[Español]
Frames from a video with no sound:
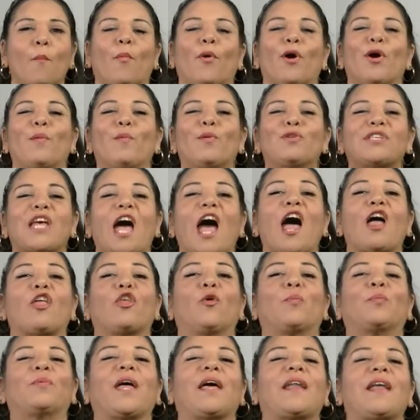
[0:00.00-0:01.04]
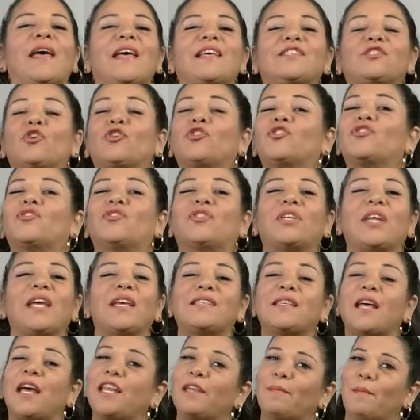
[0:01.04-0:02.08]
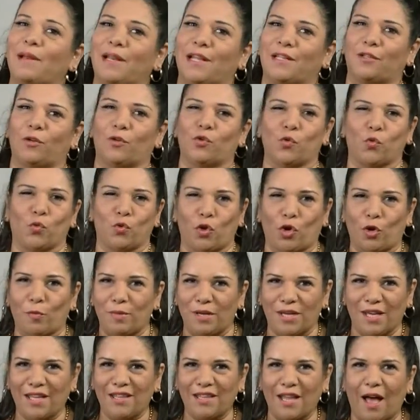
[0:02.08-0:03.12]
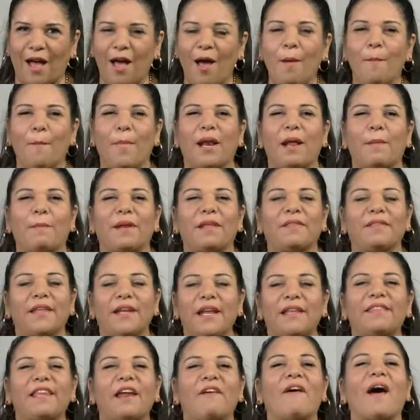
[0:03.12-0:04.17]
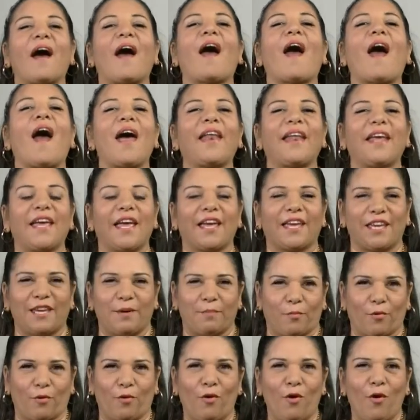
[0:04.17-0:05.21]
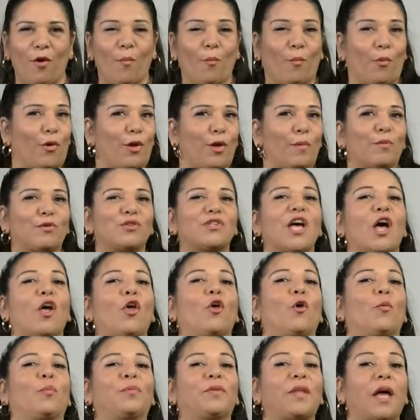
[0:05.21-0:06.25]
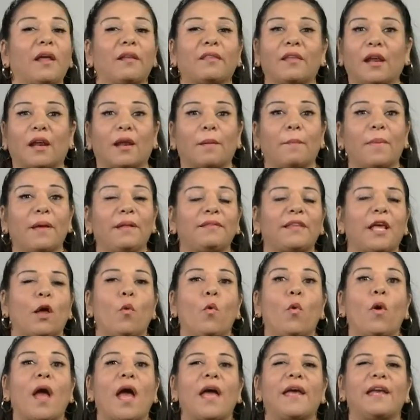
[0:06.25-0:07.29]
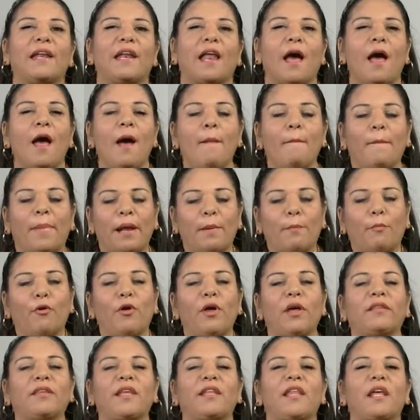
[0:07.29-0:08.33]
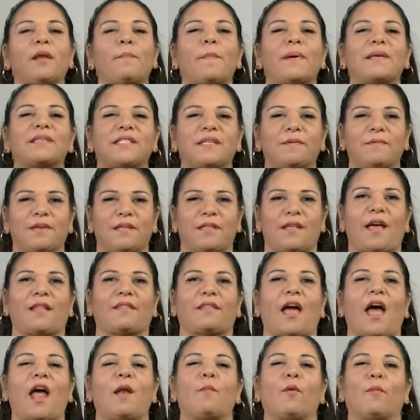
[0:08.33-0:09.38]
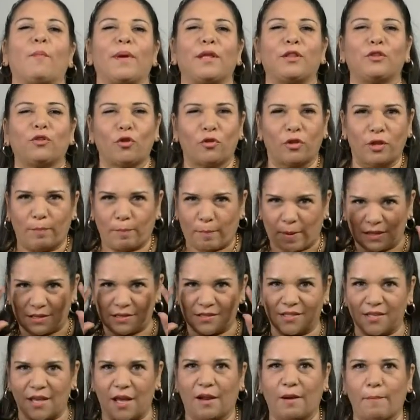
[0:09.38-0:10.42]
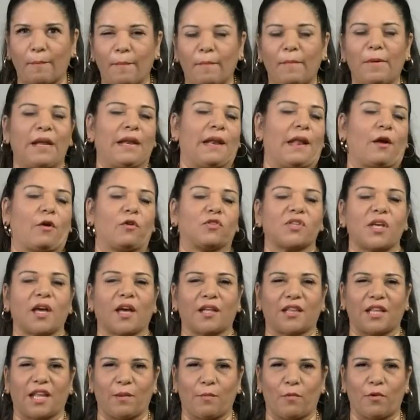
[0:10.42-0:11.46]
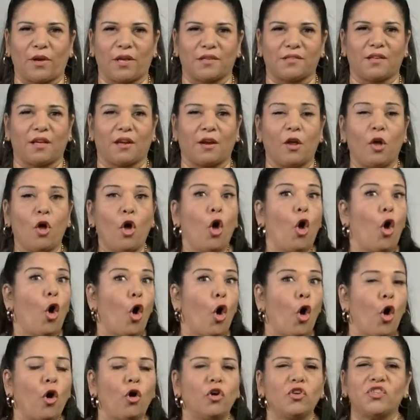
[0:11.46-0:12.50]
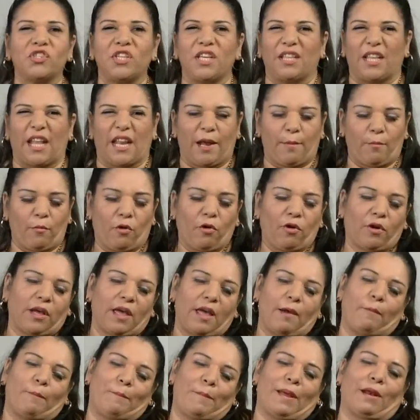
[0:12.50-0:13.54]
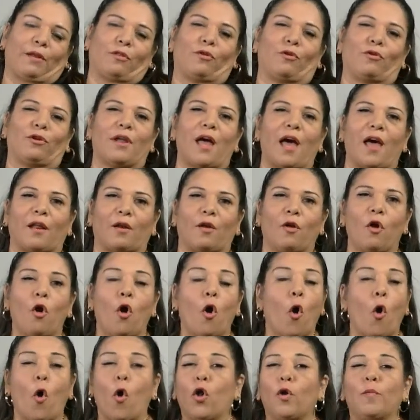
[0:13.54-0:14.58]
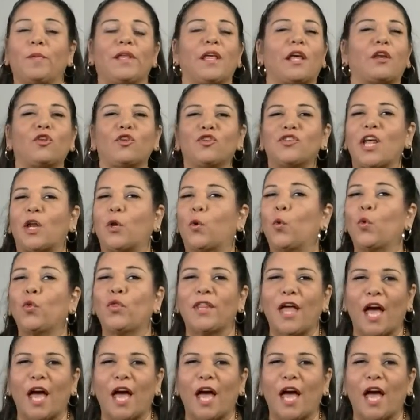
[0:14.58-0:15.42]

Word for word: podemos adoptar a estos tres animalitos, una hormiguita, para aprender a trabajar en equipo. Podemos adoptar de repente un águila para poder tener pasividad al momento de pensar en las cosas que tenemos que hacer. O si tenemos que perdonar o olvidarnos de algún